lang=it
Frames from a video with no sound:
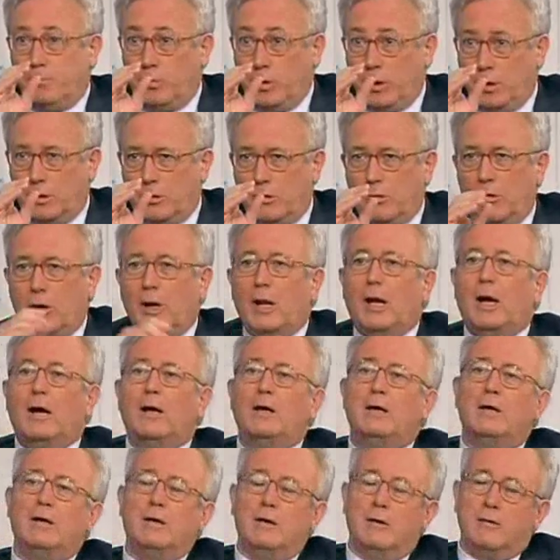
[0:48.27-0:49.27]

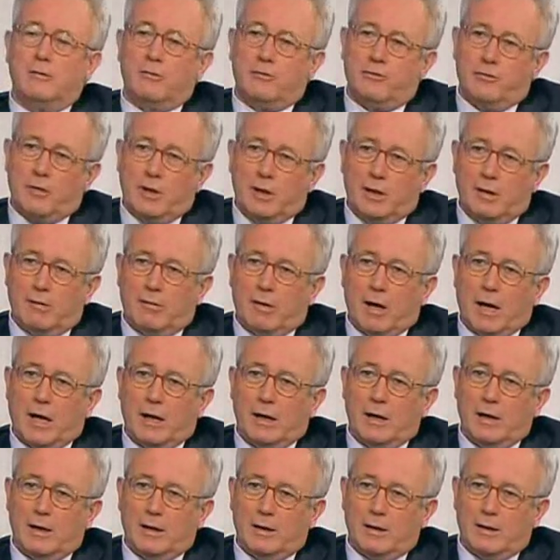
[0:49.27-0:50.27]
piccola,
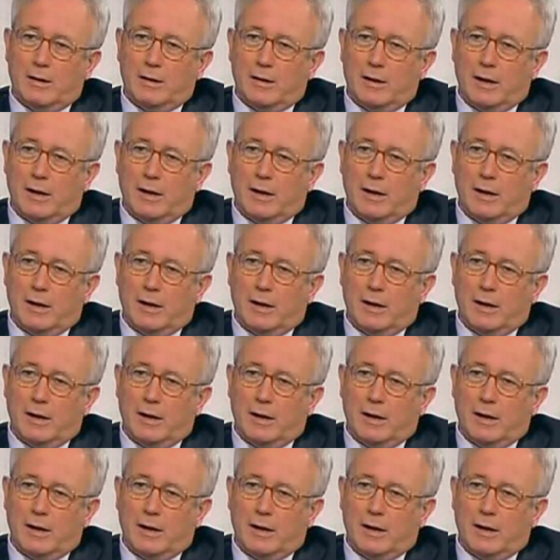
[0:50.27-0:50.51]
federale,